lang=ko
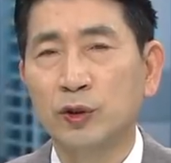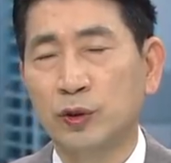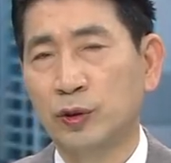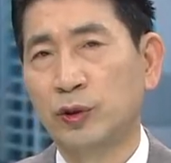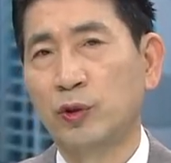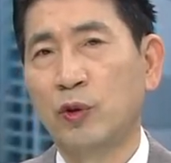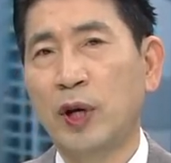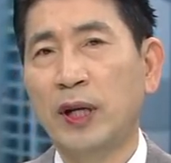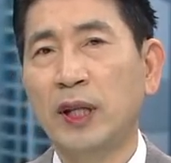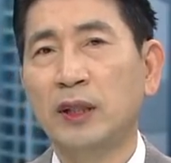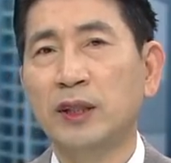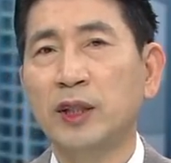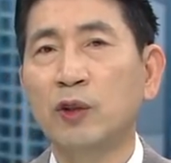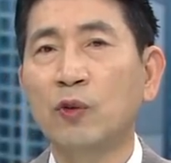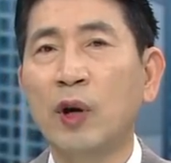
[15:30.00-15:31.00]
서로
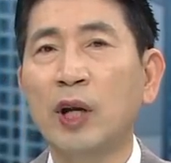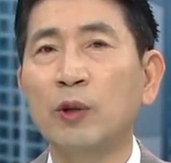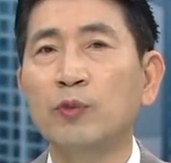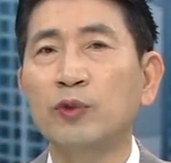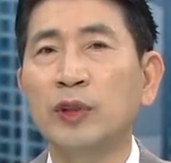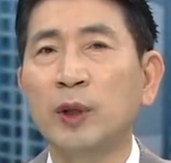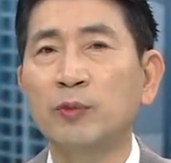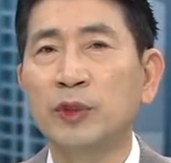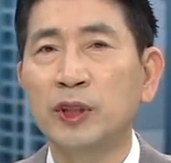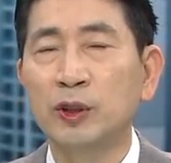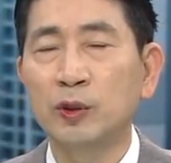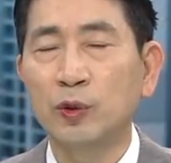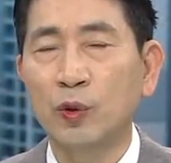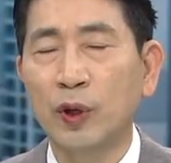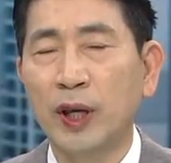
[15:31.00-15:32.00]
간에도 역할 분담
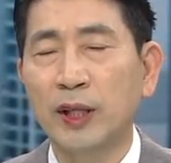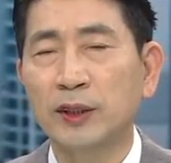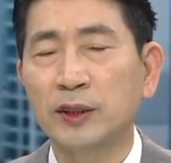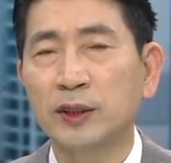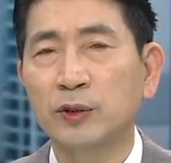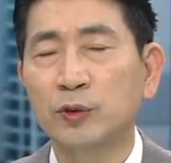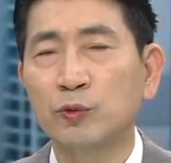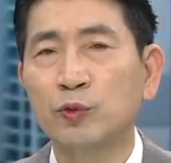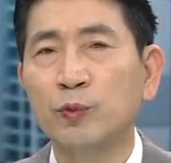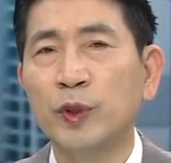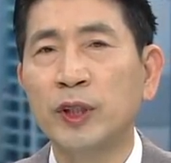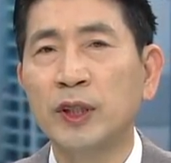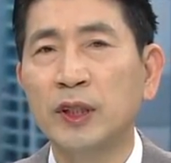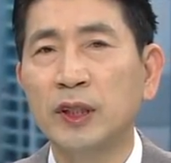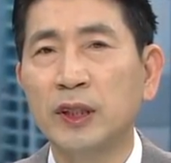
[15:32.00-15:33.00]
등을 통해서
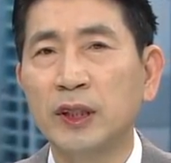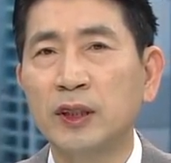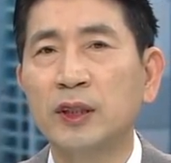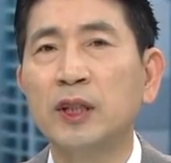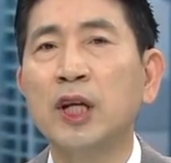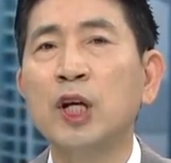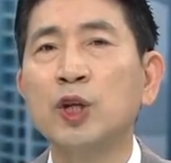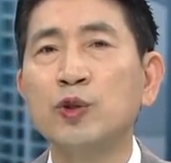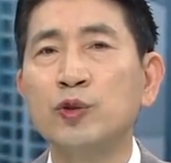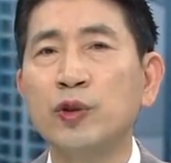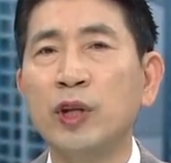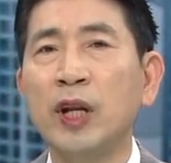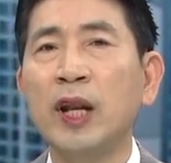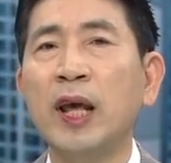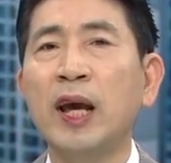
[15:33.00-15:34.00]
국민들이 더
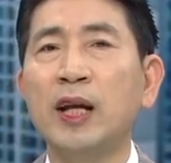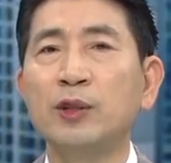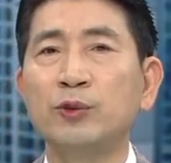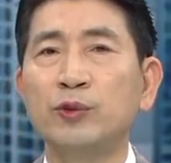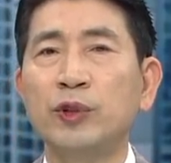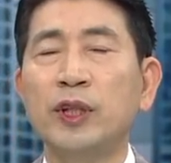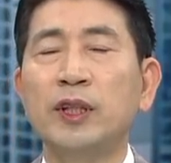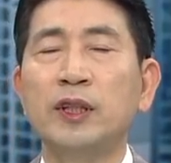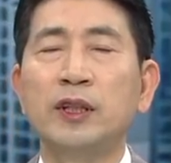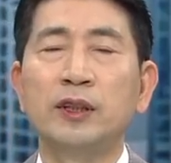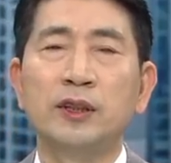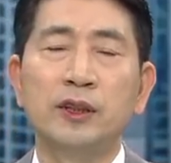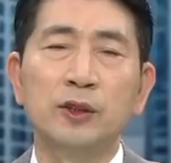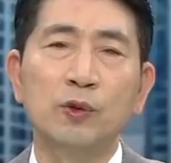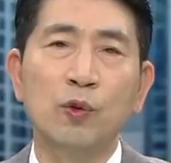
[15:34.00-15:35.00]
신뢰할 수
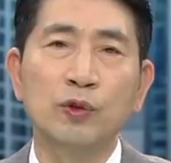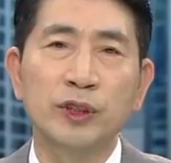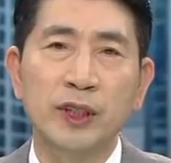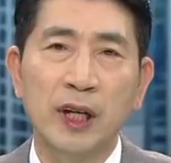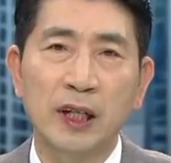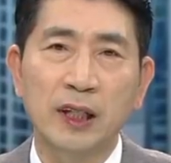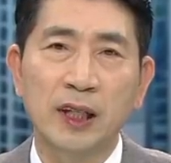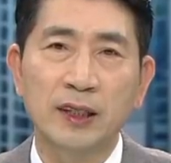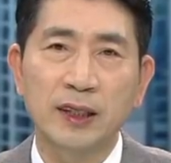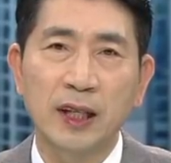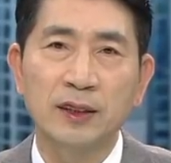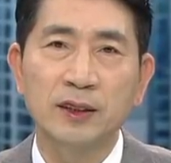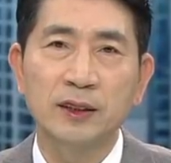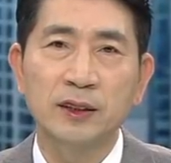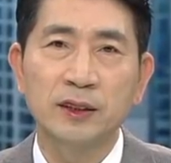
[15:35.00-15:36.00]
있는 그런 공시가격
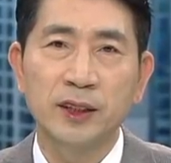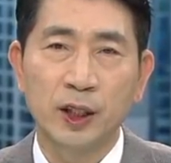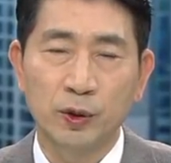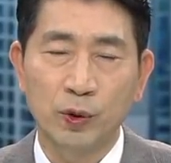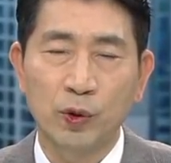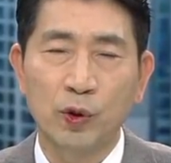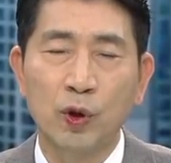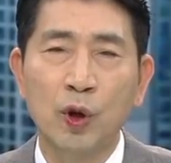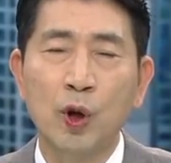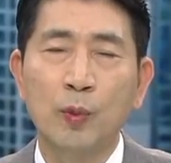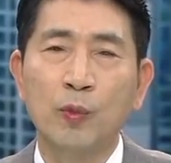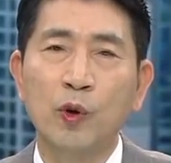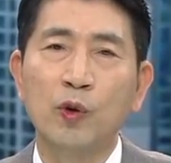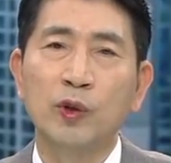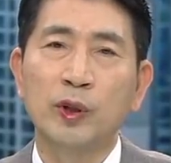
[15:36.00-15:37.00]
산정 제도로
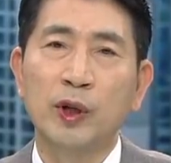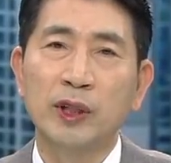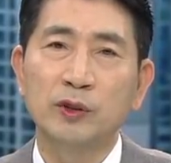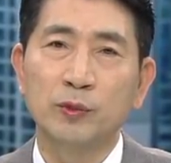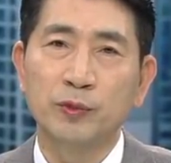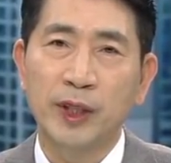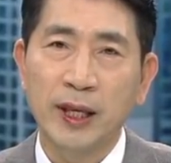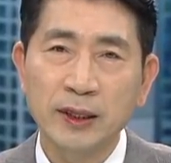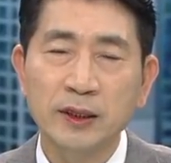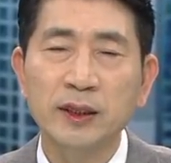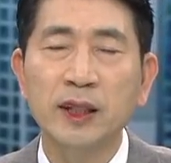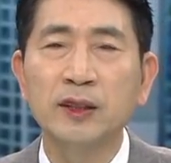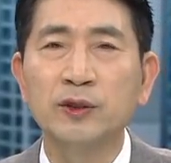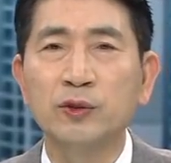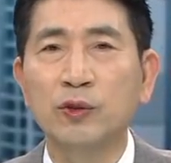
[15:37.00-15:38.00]
보다 좀
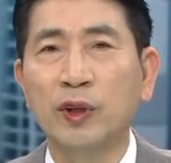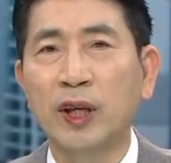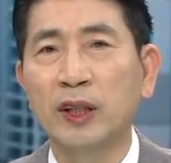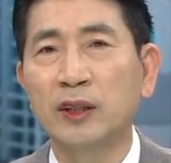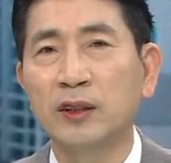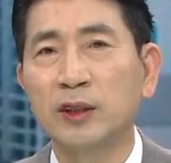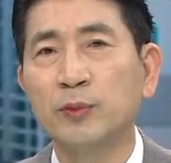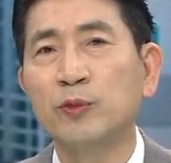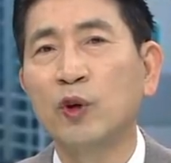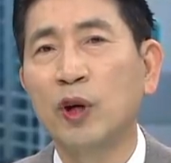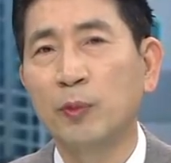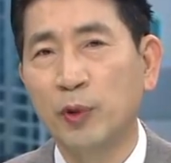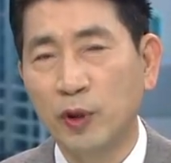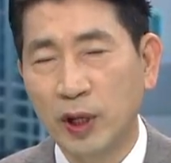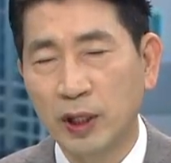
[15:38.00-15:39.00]
개선되는 쪽에
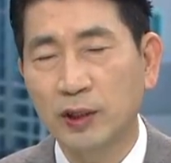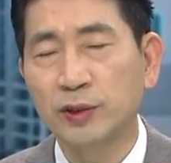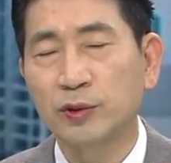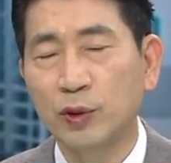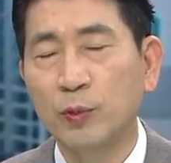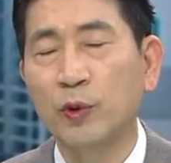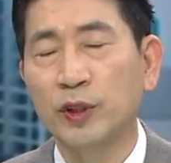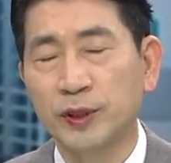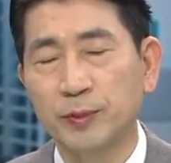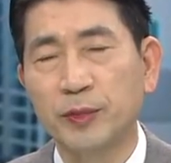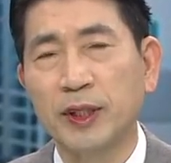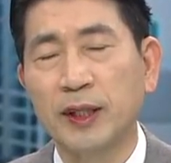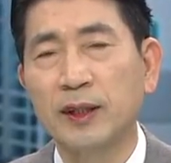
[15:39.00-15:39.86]
검토가 필요할 것으로 보여집니다.